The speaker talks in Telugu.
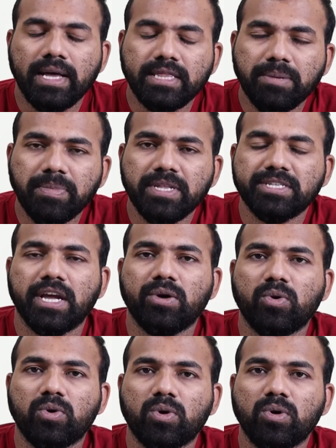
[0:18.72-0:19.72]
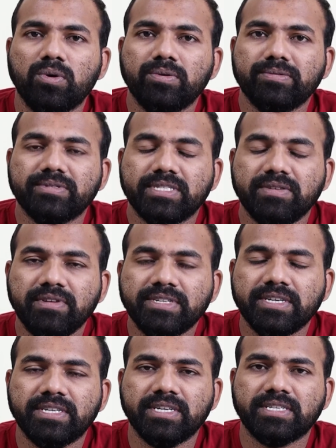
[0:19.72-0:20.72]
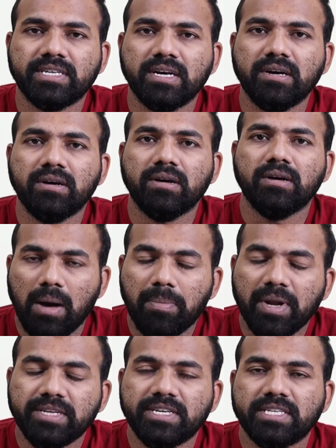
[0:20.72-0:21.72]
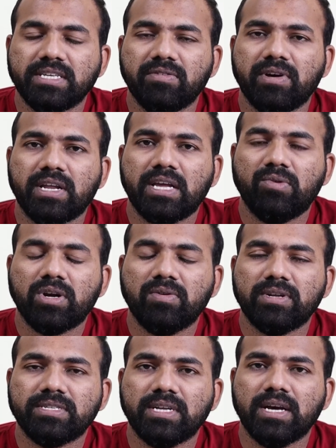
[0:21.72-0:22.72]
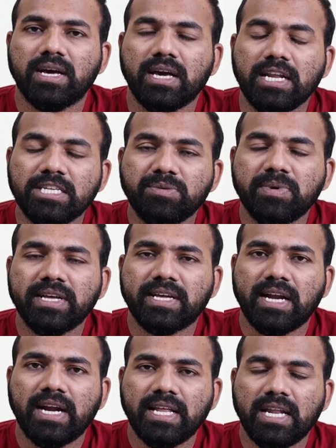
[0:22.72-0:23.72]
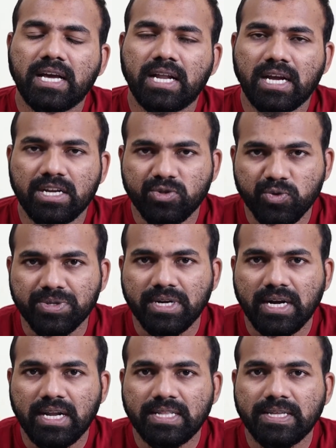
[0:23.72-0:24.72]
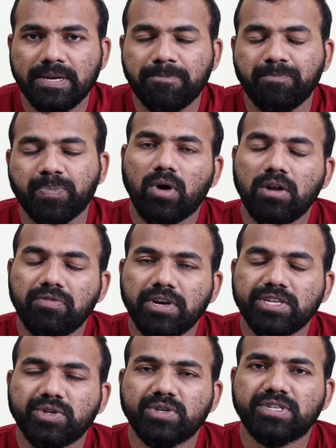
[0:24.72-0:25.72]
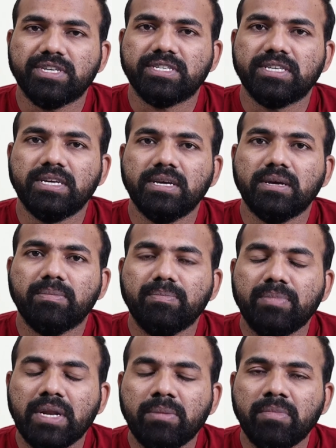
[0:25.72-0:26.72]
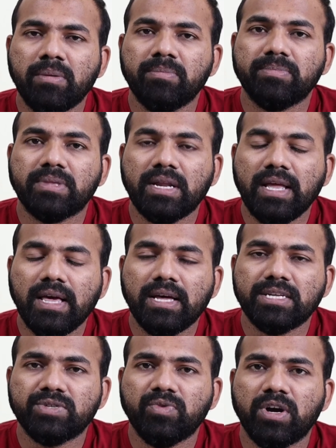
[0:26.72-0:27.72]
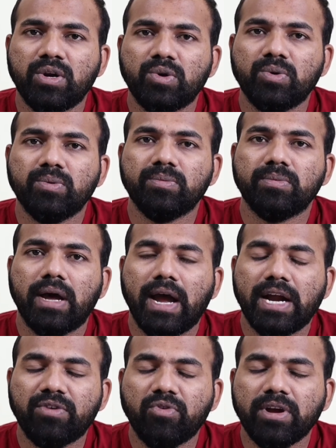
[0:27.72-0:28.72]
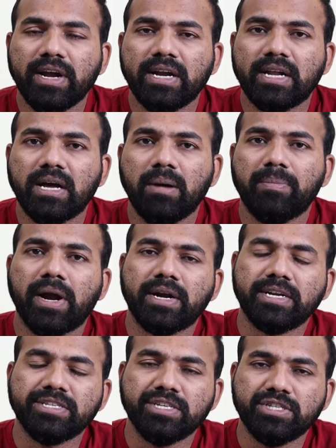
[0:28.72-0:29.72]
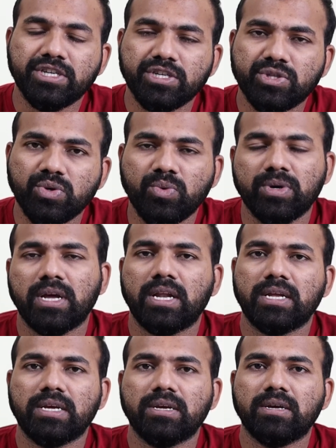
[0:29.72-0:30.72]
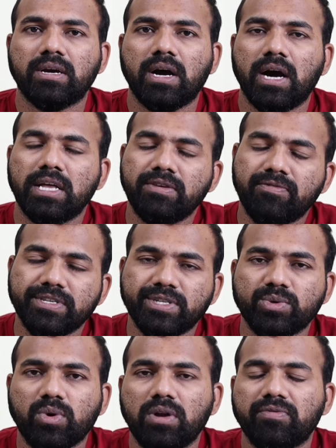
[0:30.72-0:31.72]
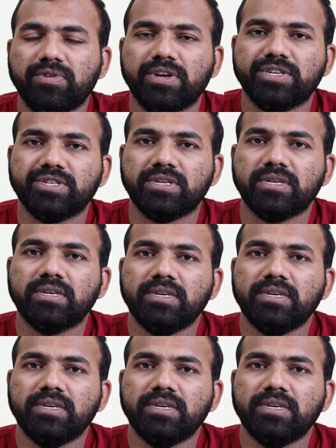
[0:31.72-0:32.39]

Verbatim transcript: ఆంధ్రప్రదేశ్ హైకోర్టులో సివిల్ జడ్జెస్గా అప్లై చేసేవారికి ఉండవలసిన ఎలిజిబిలిటీ క్రైటీరియా కనుక చూసుకున్నట్లయితే క్వాలిఫికేషన్ వచ్చేసి మినిమం త్రీ ఇయర్స్ వాళ్ళు అడ్వకేట్గా ప్రాక్టీసింగ్ చేస్తూ ఉండాలి అది ఫస్ట్ క్వాలిఫికేషన్